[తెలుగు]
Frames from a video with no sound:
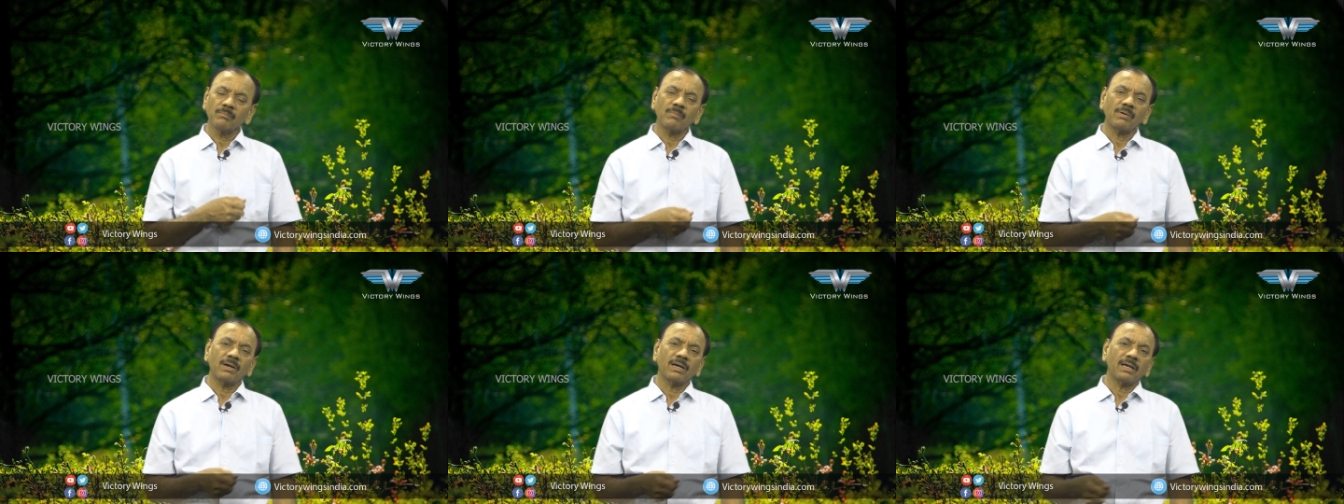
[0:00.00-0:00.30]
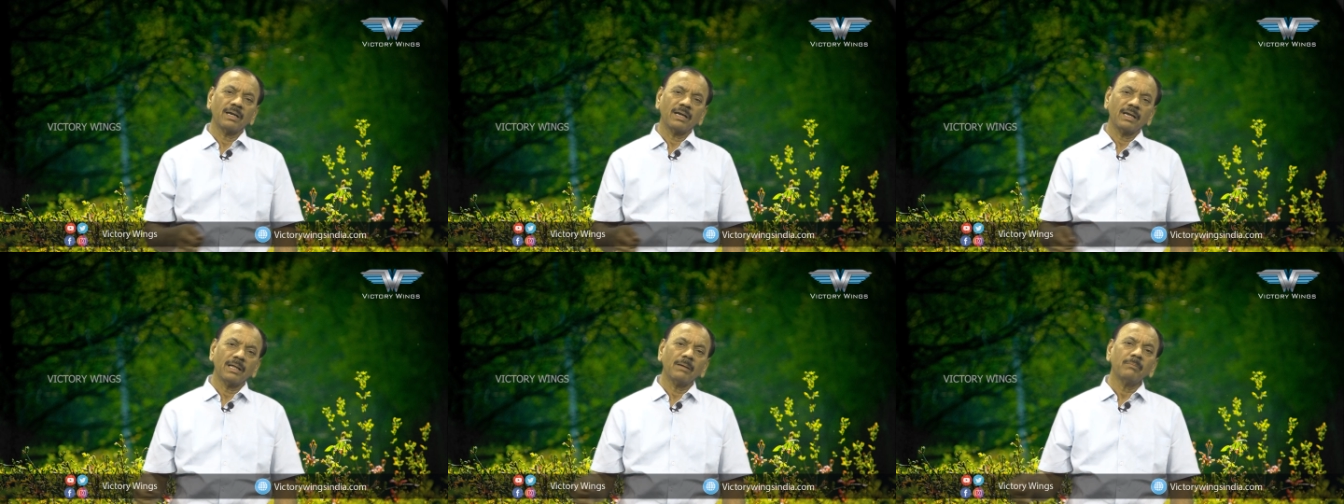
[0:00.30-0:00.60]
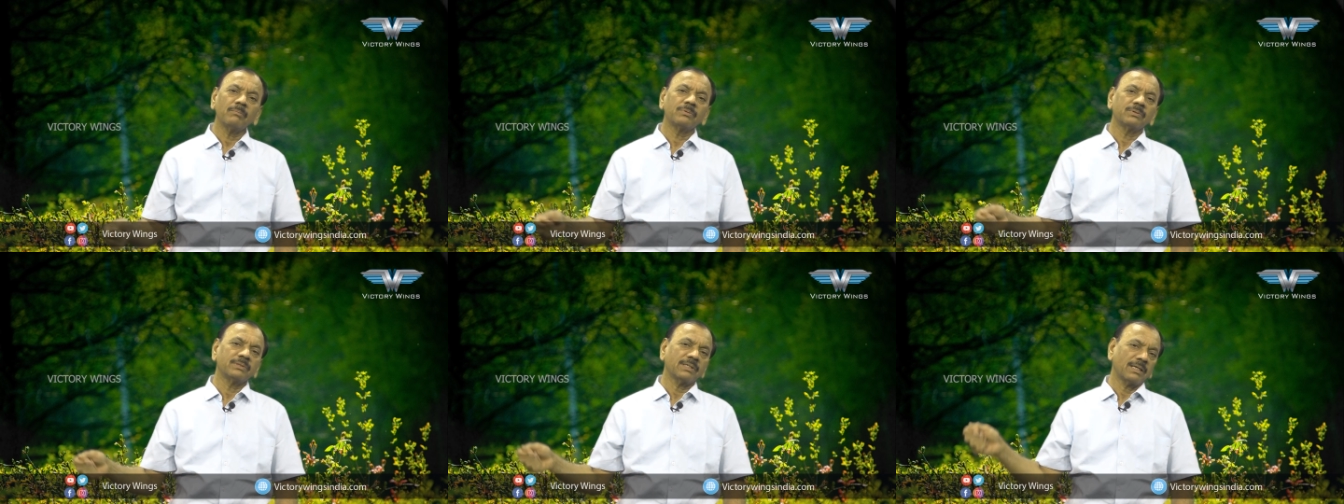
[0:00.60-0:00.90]
మళ్ళా
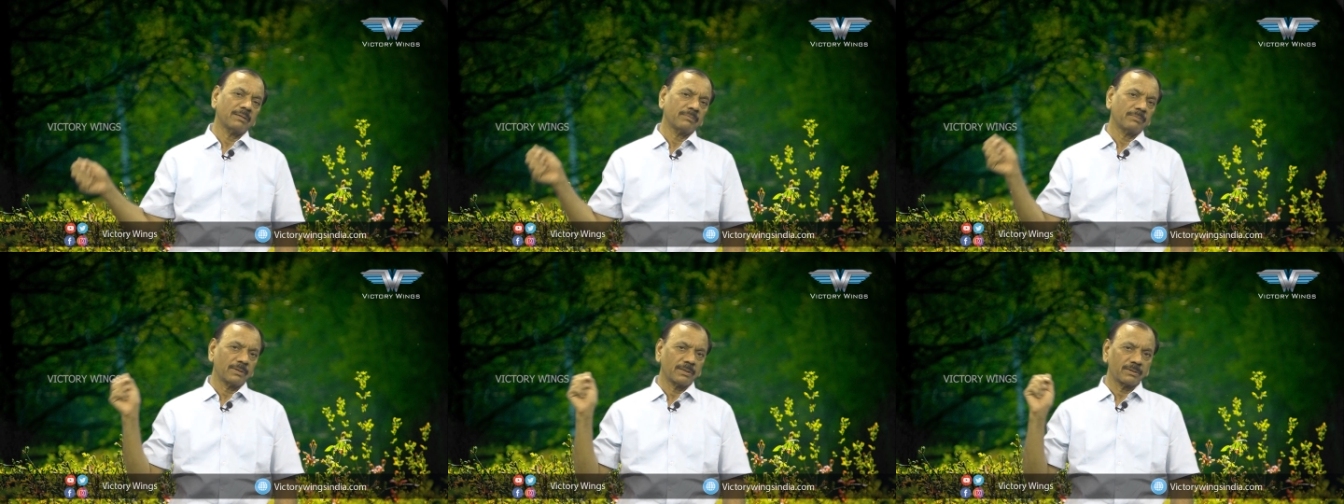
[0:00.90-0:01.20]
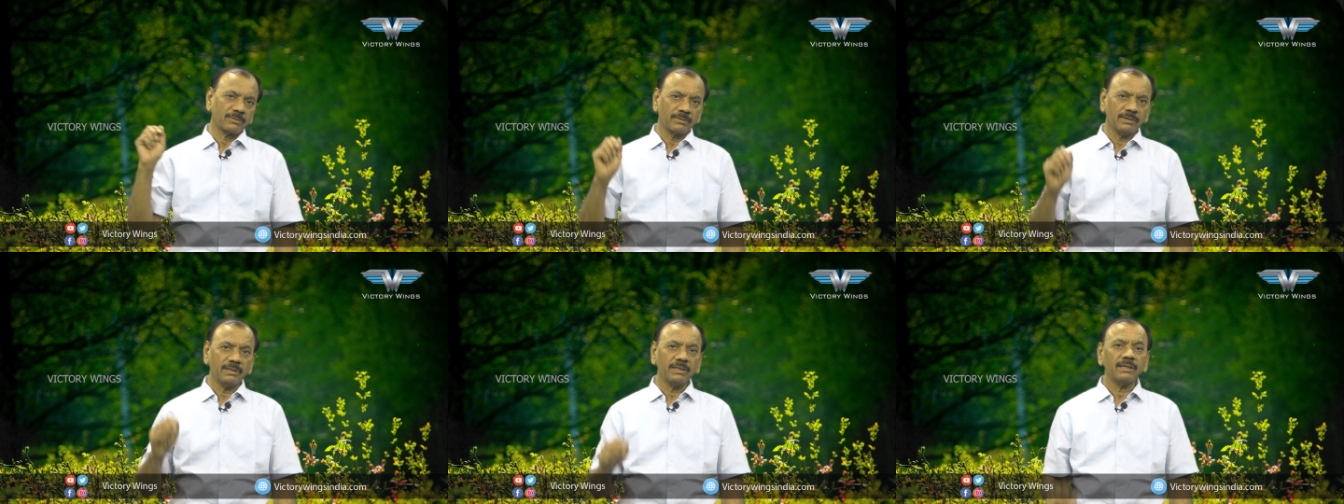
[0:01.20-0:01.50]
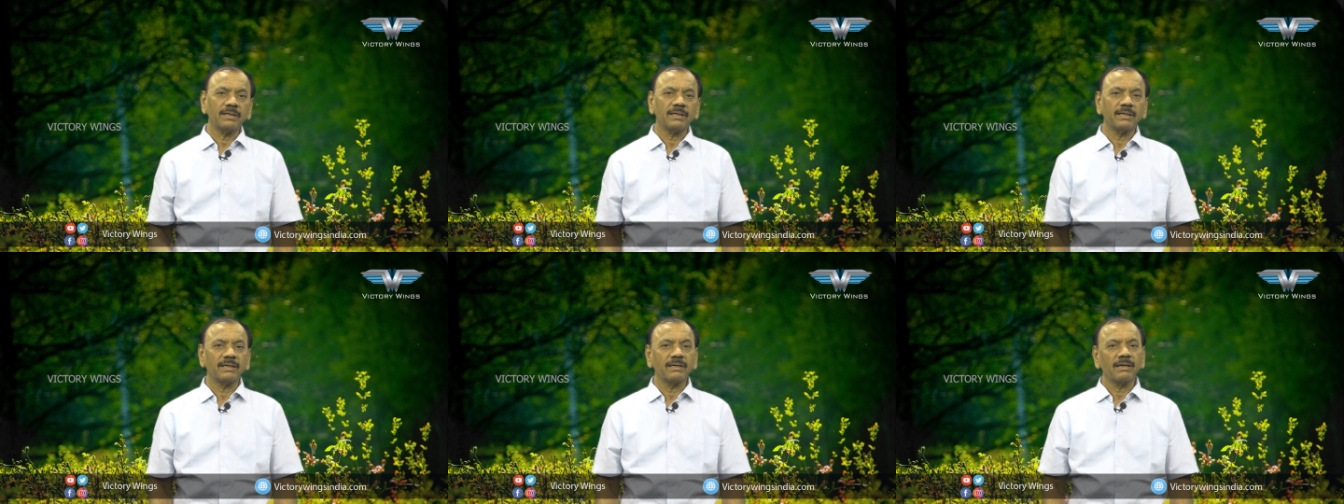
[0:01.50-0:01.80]
భుజాన్ని పట్టుకుని
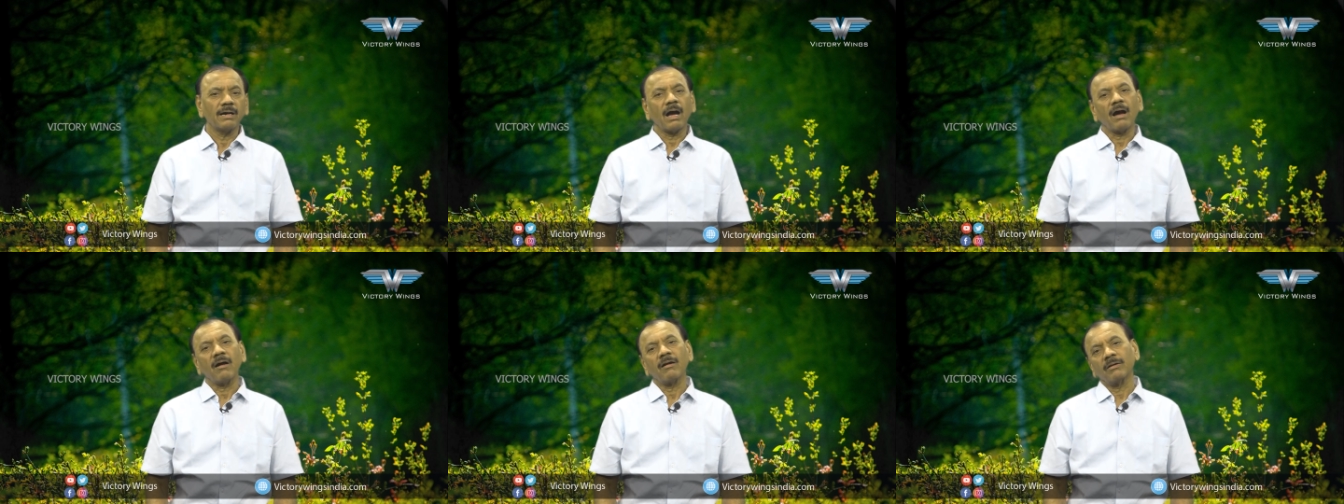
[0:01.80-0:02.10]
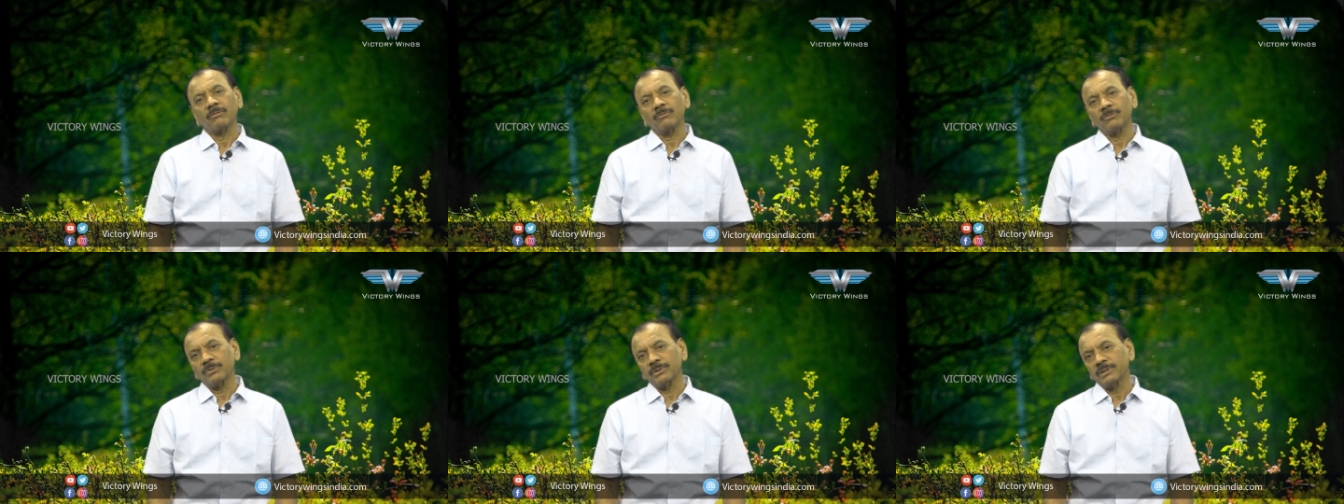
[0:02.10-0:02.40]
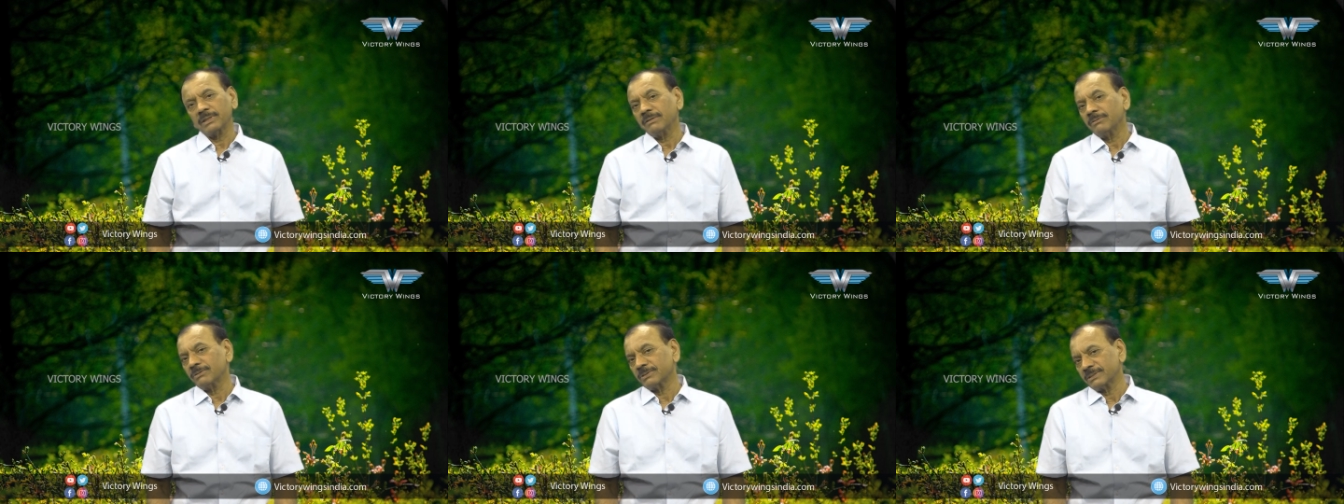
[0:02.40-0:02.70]
వాళ్ళ
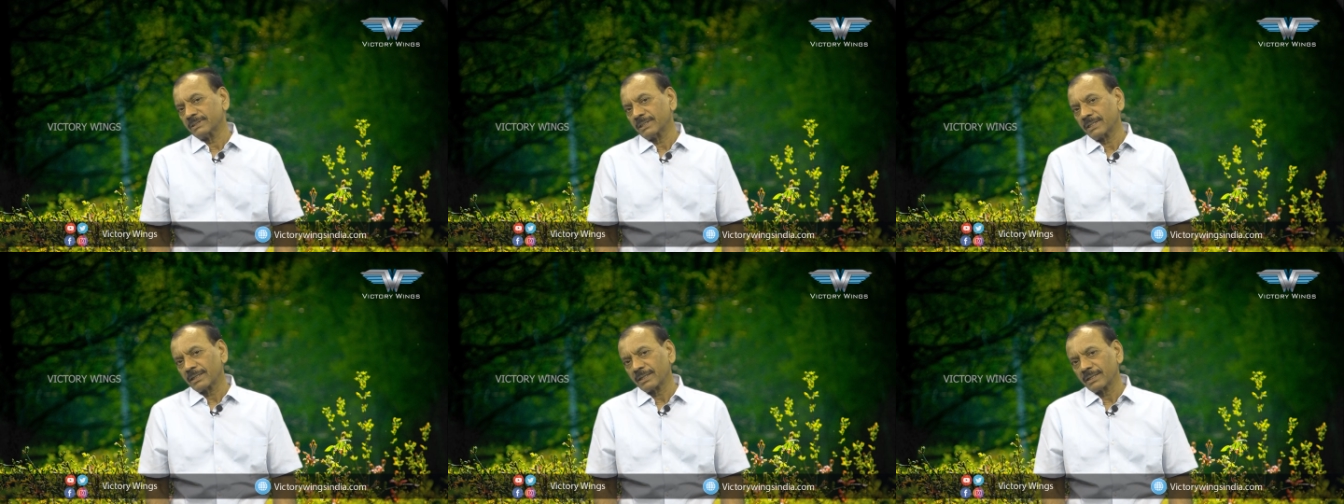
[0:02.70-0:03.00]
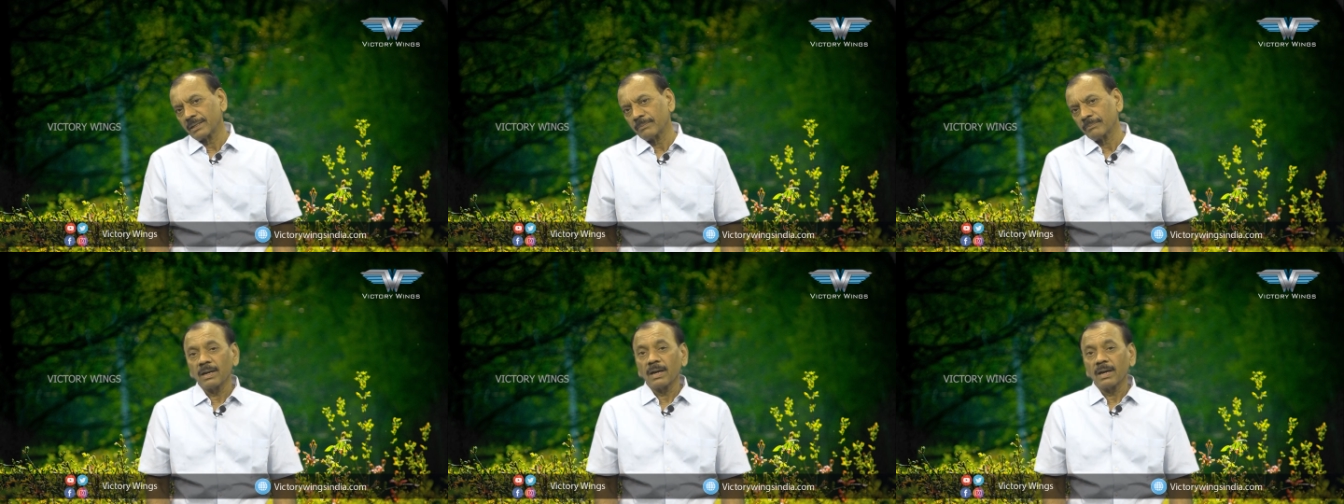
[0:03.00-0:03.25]
ఊరికి వచ్చారట